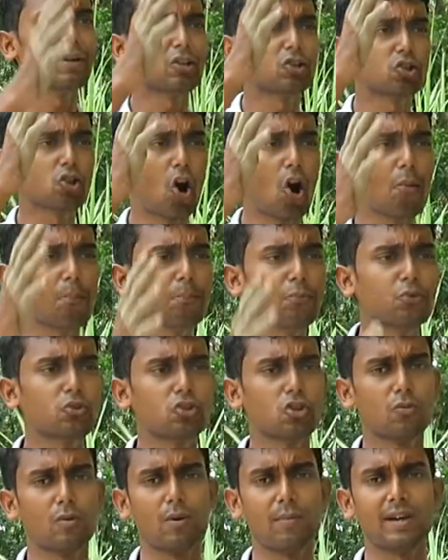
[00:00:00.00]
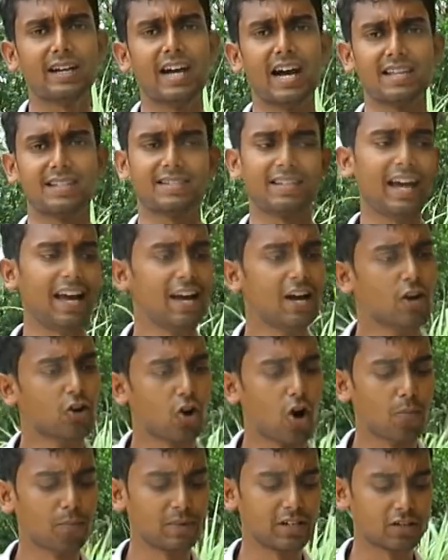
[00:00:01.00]
আমরা সম্পূর্ণভাবে গাছটা
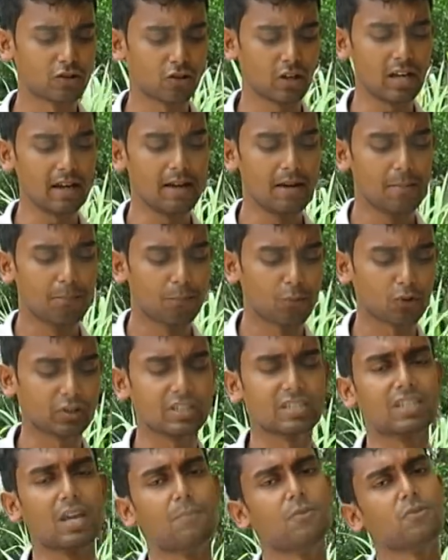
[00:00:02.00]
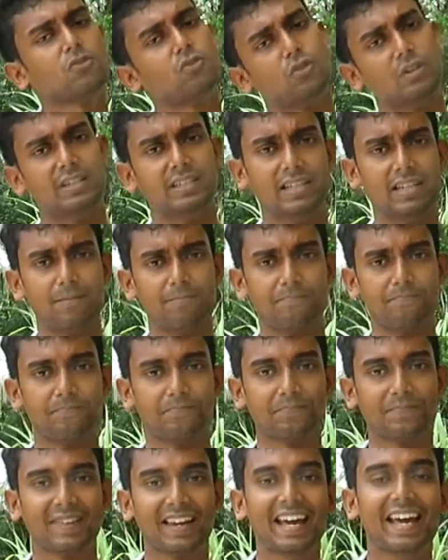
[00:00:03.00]
কমপ্লিট করে প্রতিস্থাপন করে দিলাম
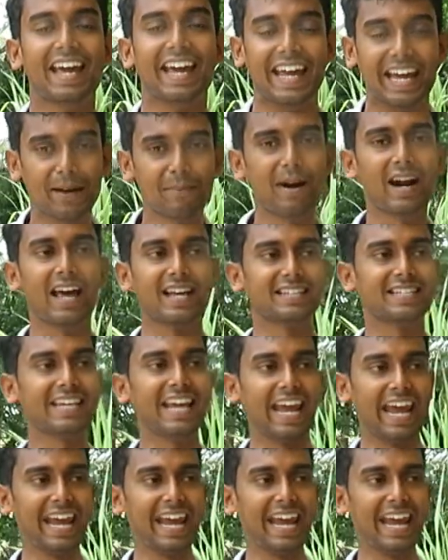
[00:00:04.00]
এবার আসি